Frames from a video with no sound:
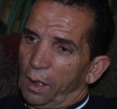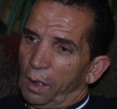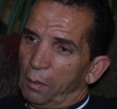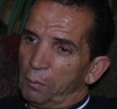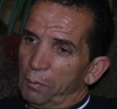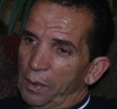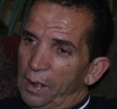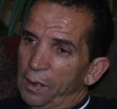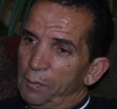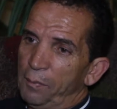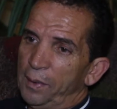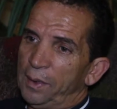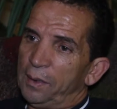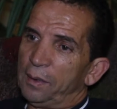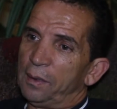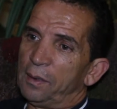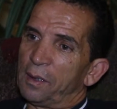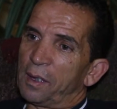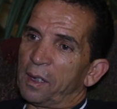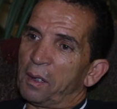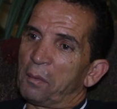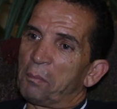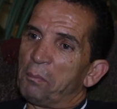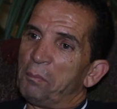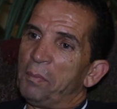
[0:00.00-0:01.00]
قبل ما
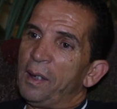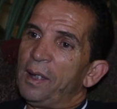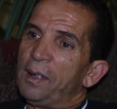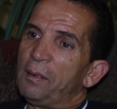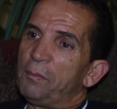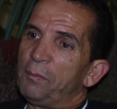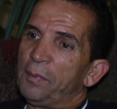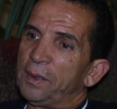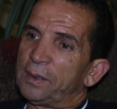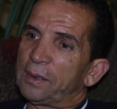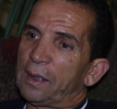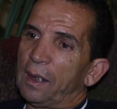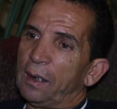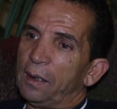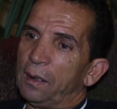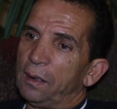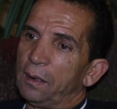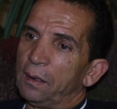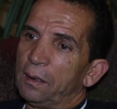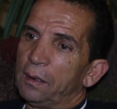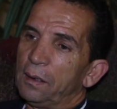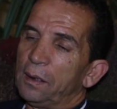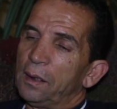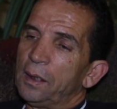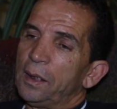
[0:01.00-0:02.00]
قبل ما يتحل
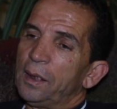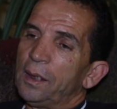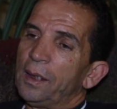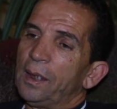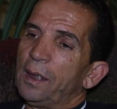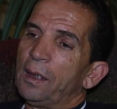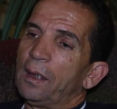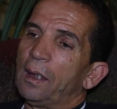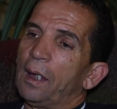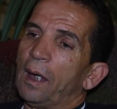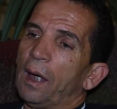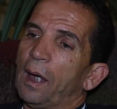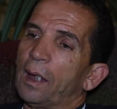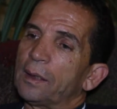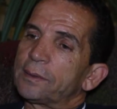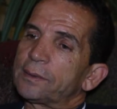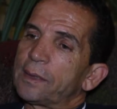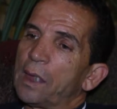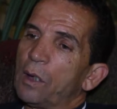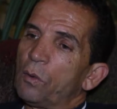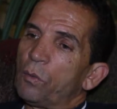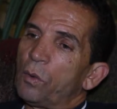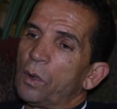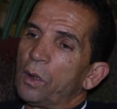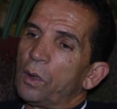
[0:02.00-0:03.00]

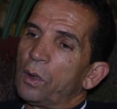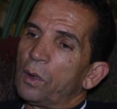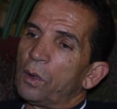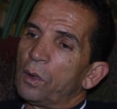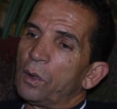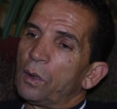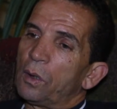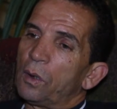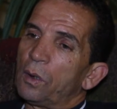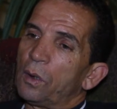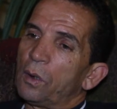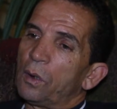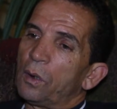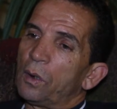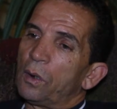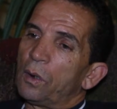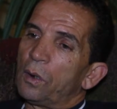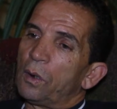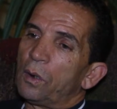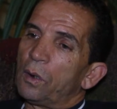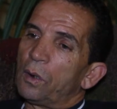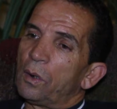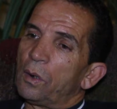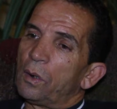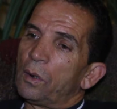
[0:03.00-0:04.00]
عطاوه
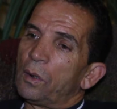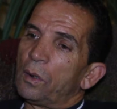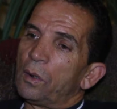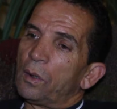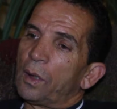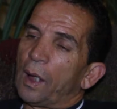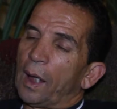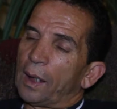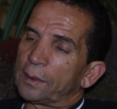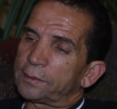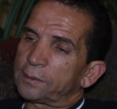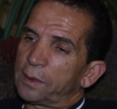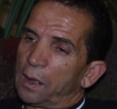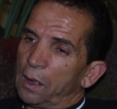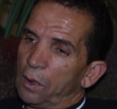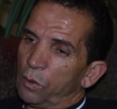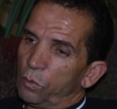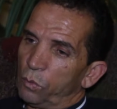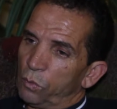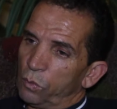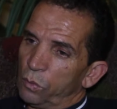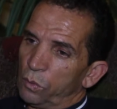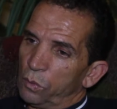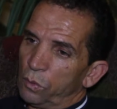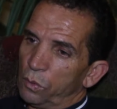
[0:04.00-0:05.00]

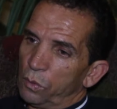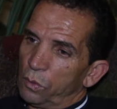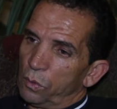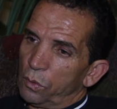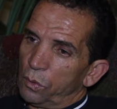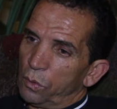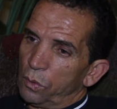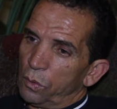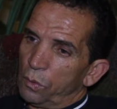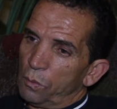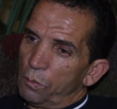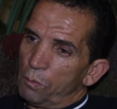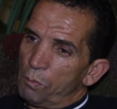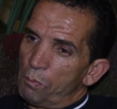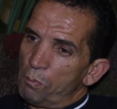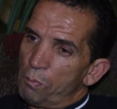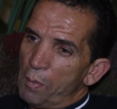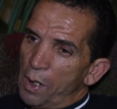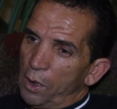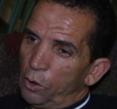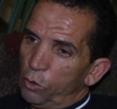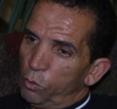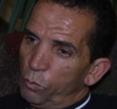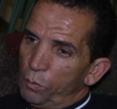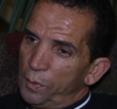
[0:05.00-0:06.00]
عطاو
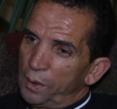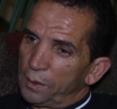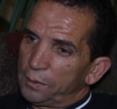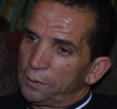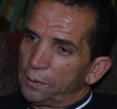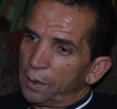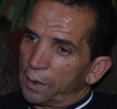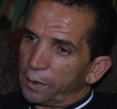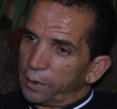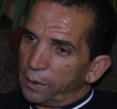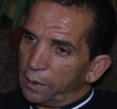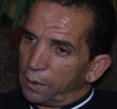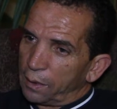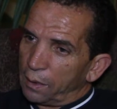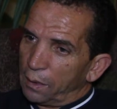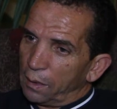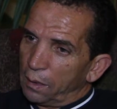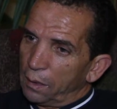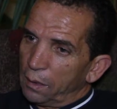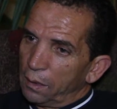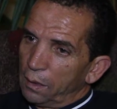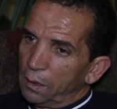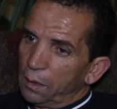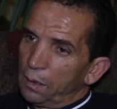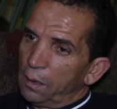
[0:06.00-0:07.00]
معلومات دقيقه
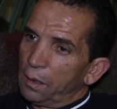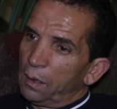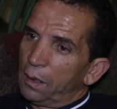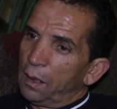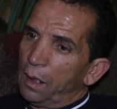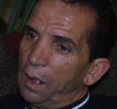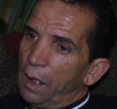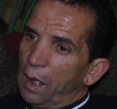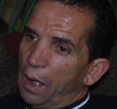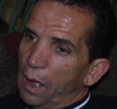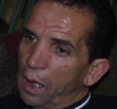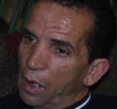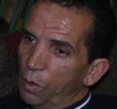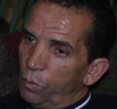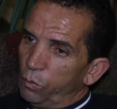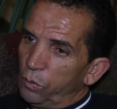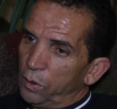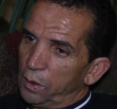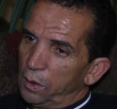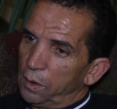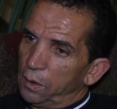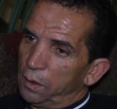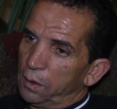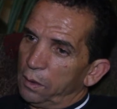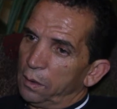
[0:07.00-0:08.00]

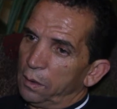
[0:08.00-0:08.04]
حول